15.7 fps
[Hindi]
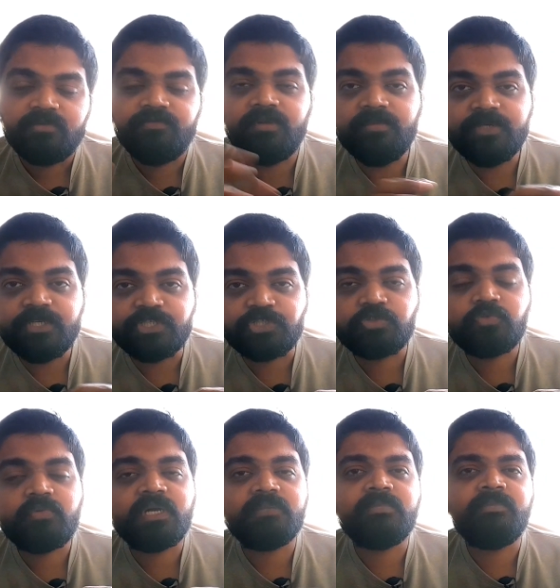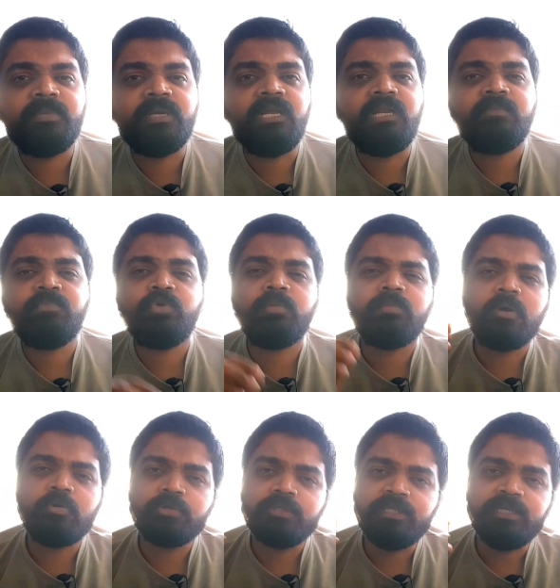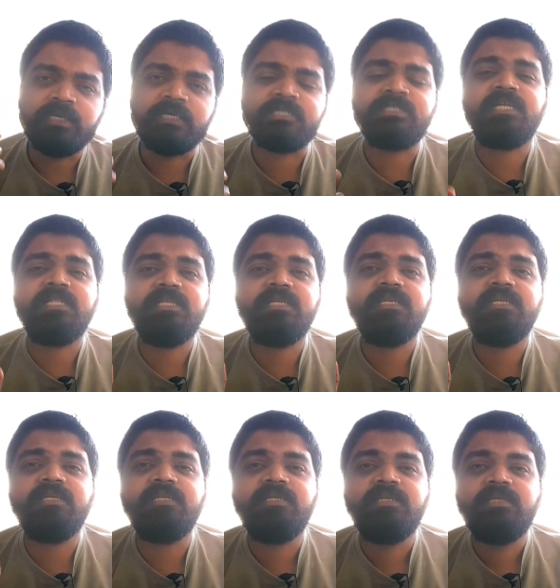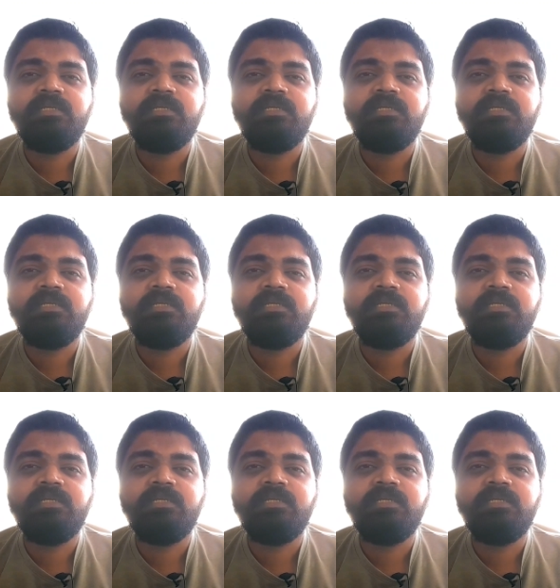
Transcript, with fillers: फिल्म के शुरुआत में पहले आपको बहुत ही हंसाते हैं